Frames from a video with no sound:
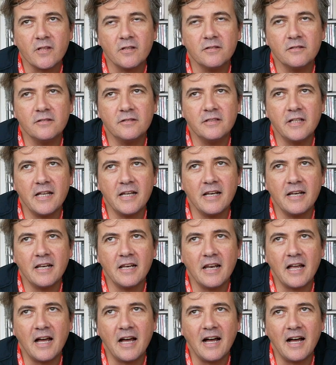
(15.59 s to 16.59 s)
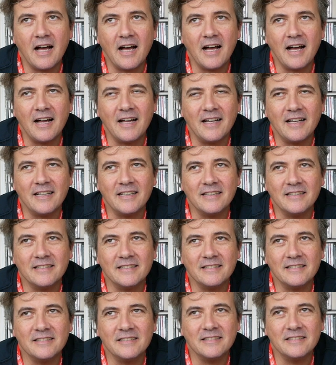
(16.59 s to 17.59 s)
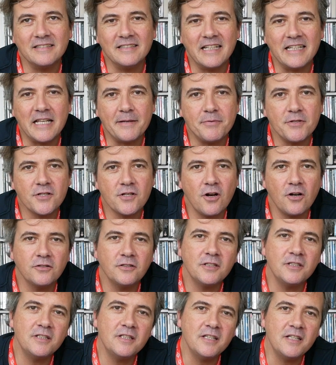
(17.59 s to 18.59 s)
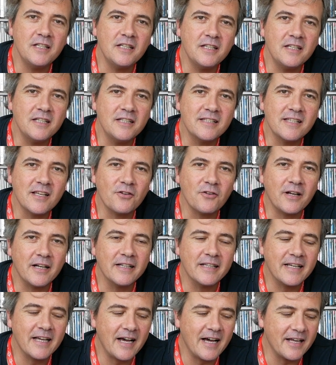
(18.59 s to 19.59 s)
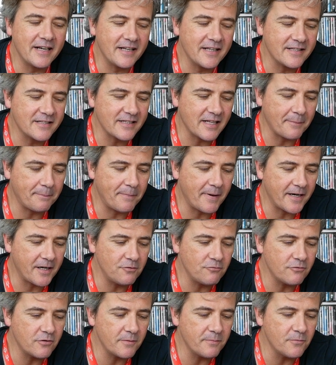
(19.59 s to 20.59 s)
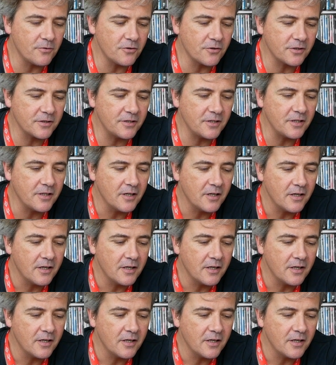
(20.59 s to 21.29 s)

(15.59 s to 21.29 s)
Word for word: della, degli episodi di Zero Calcare, strappare lungo i bordi.